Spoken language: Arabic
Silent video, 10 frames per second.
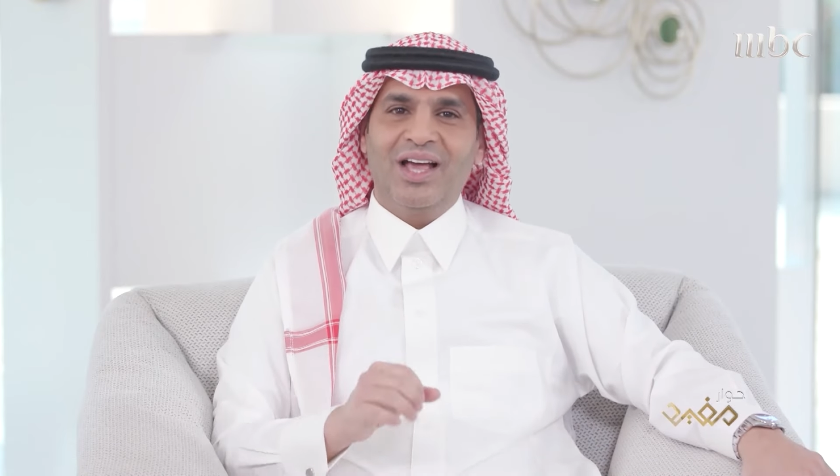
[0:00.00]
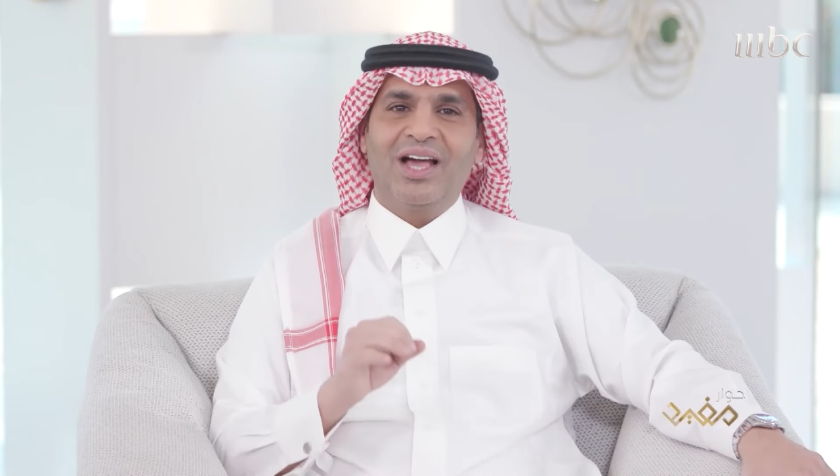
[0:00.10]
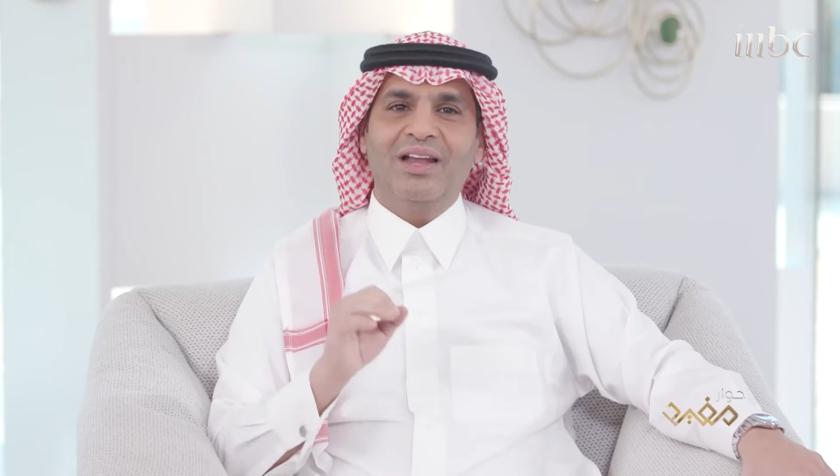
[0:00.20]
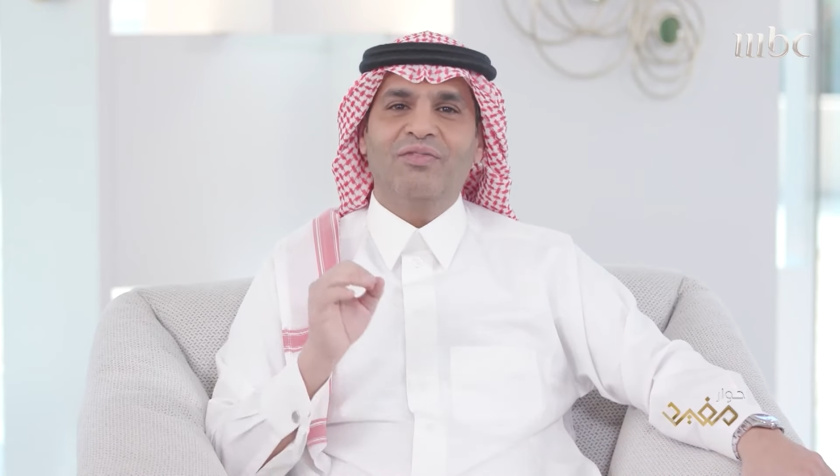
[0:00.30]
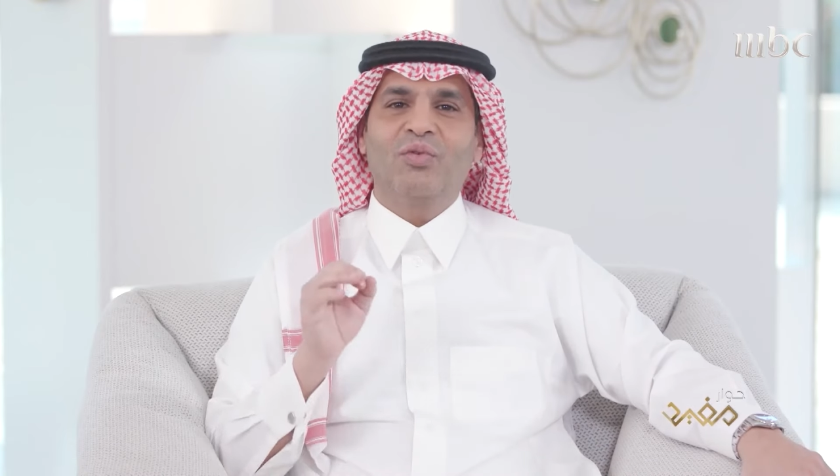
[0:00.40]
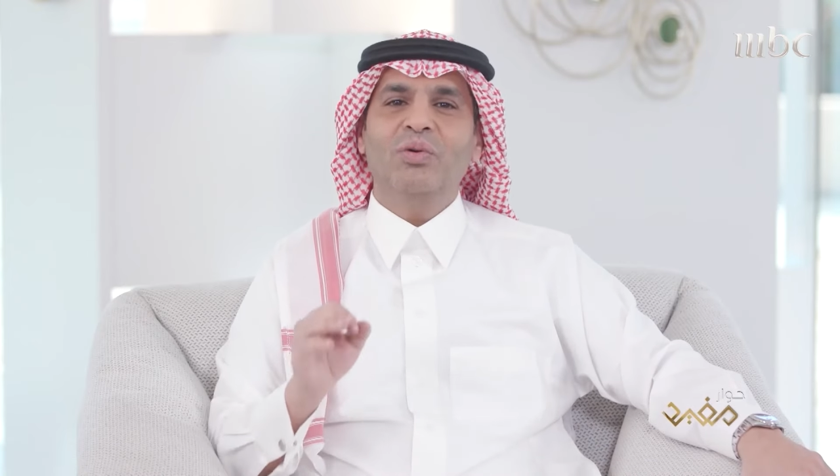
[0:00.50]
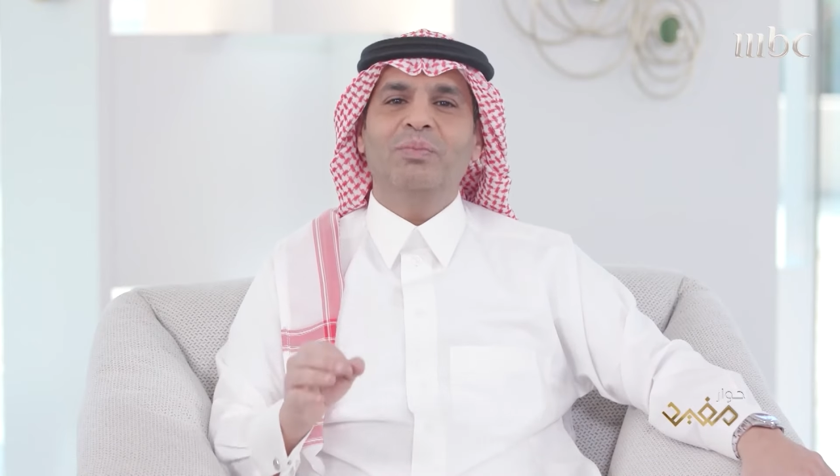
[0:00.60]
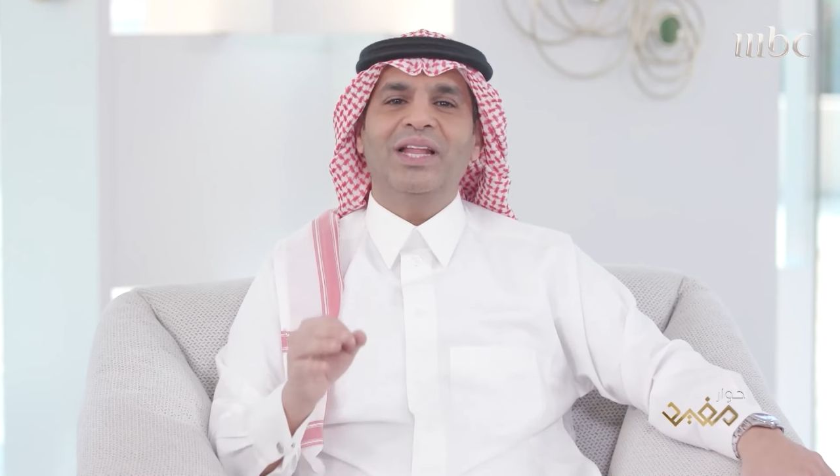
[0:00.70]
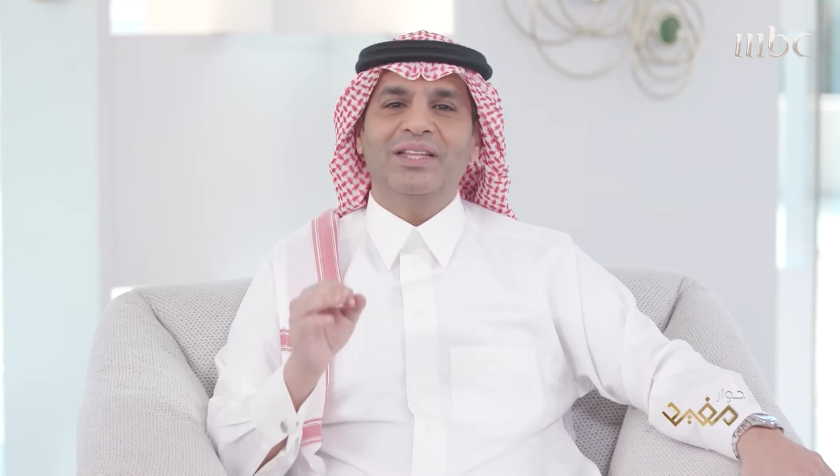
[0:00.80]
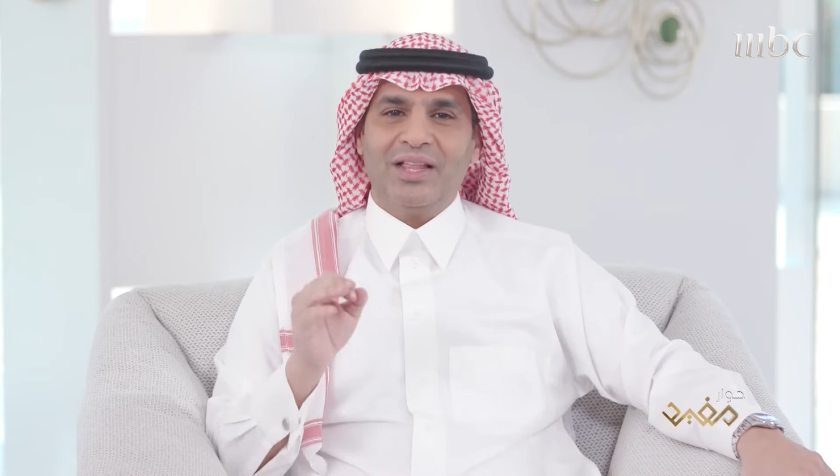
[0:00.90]
خلف كل
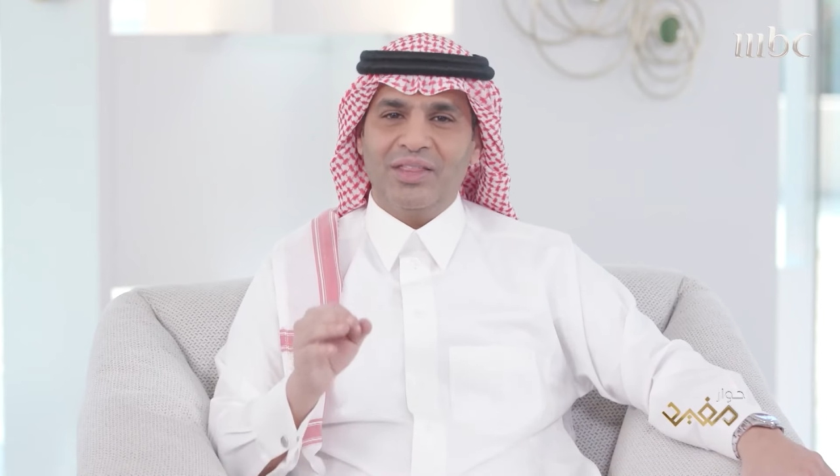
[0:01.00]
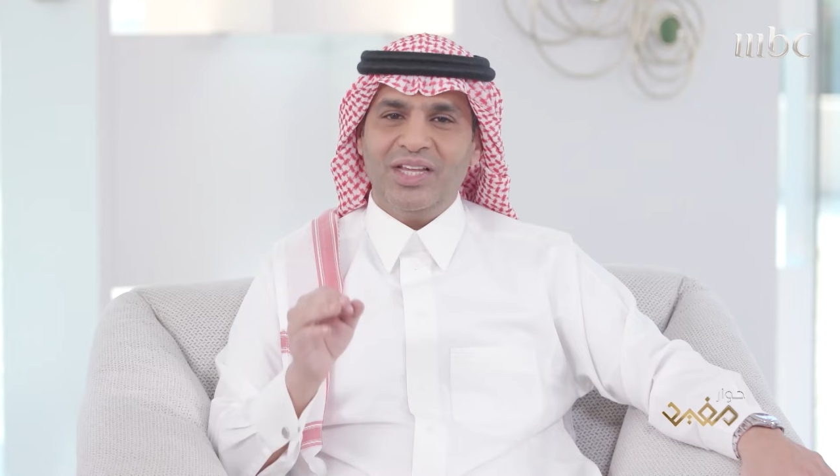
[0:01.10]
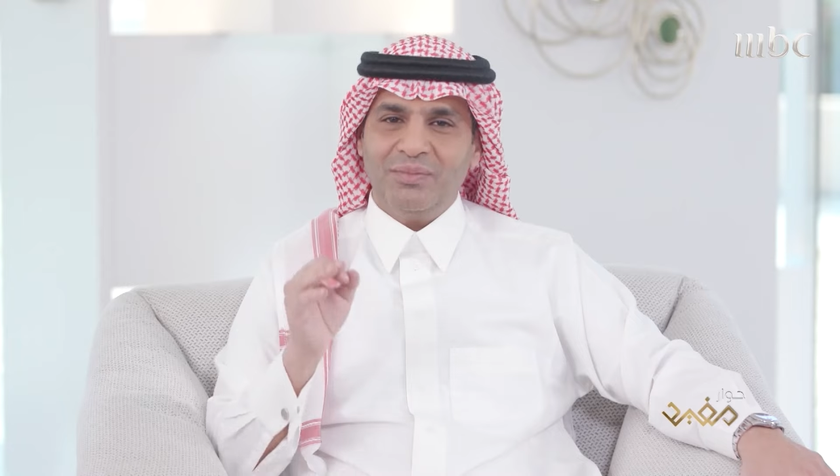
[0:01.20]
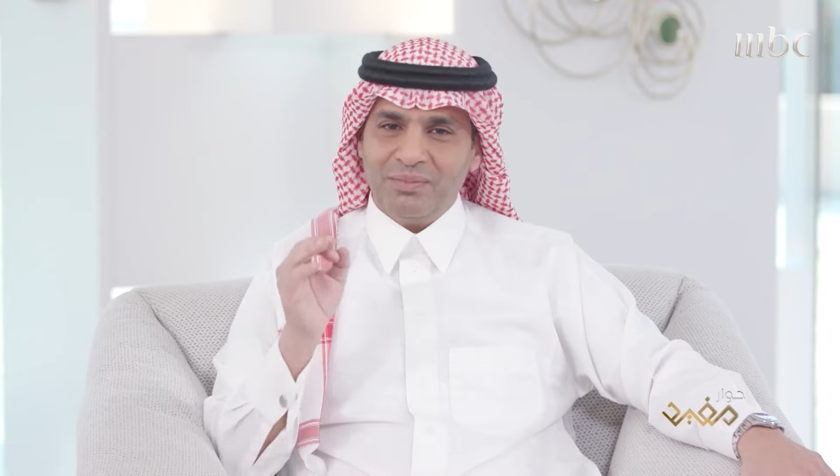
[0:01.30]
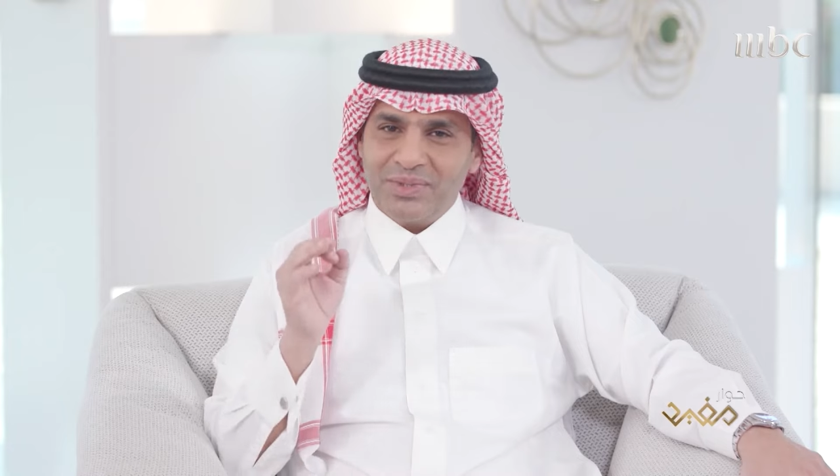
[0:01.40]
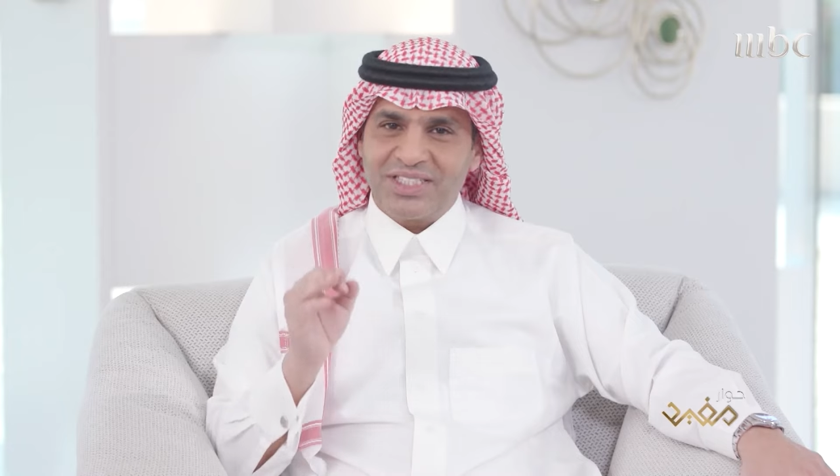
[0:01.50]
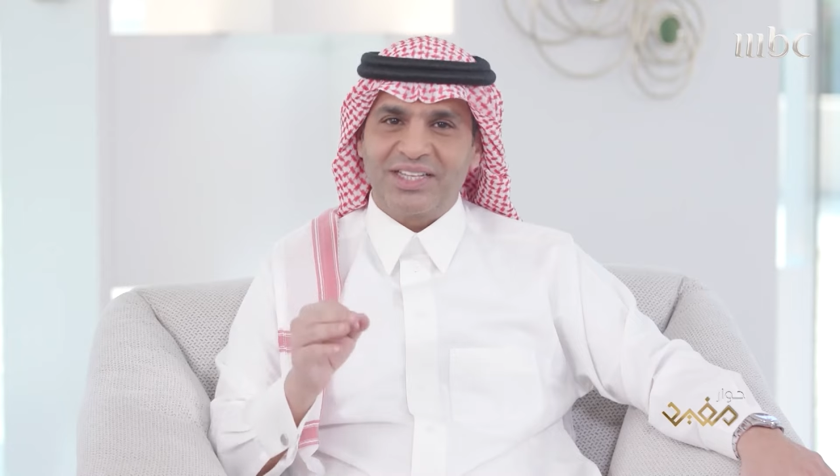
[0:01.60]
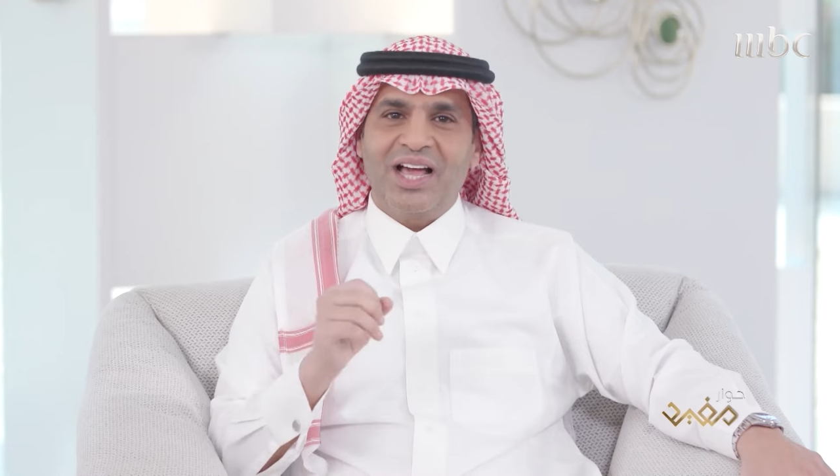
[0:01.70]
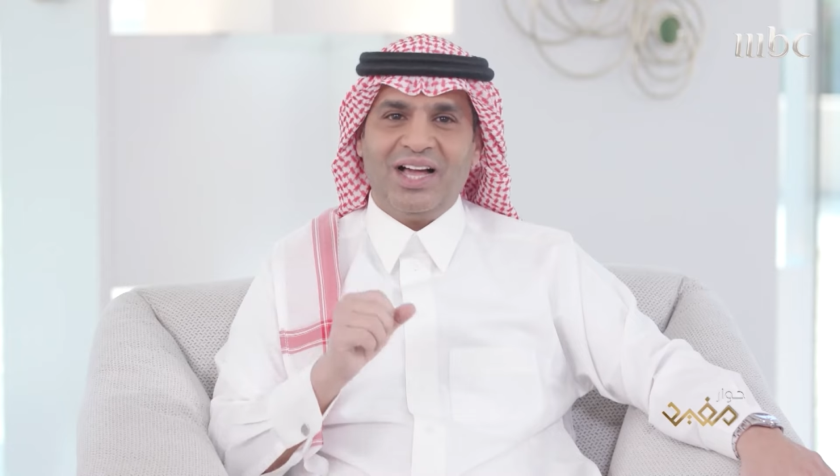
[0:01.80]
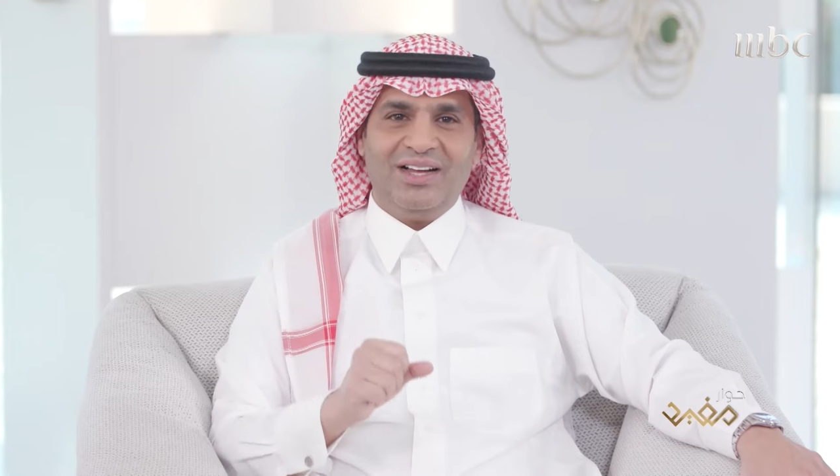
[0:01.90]
بلد عظيم
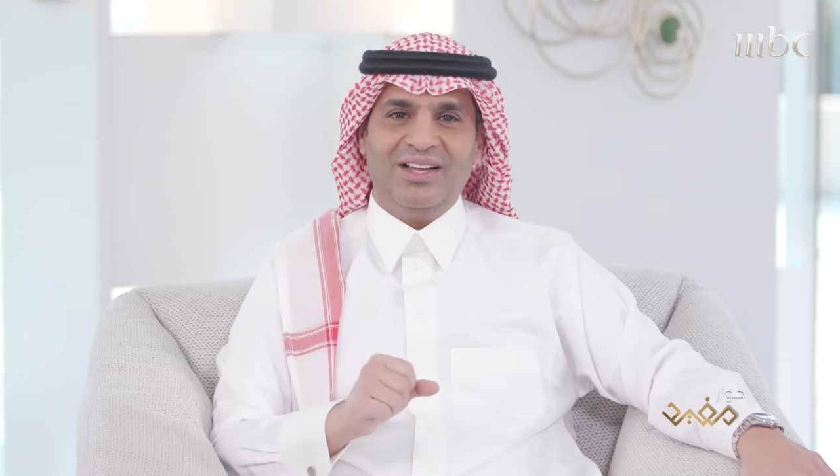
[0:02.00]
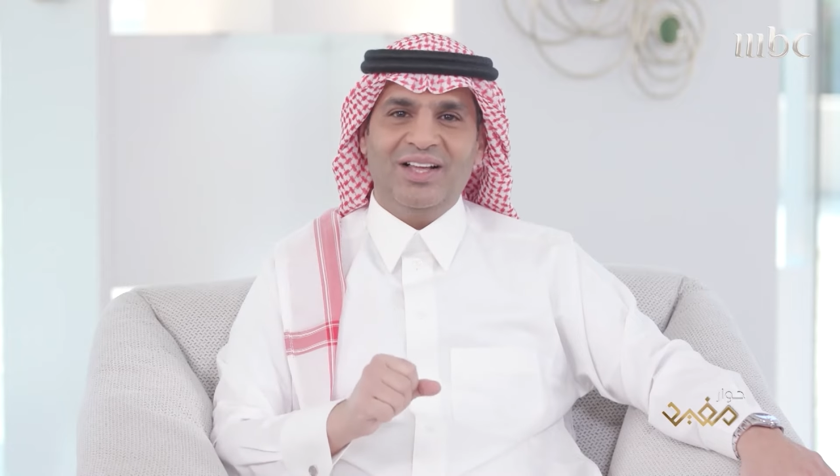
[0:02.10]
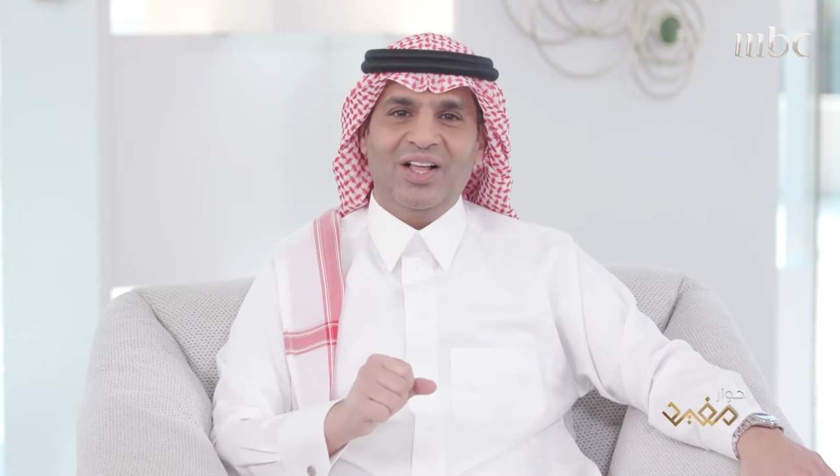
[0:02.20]
صناعة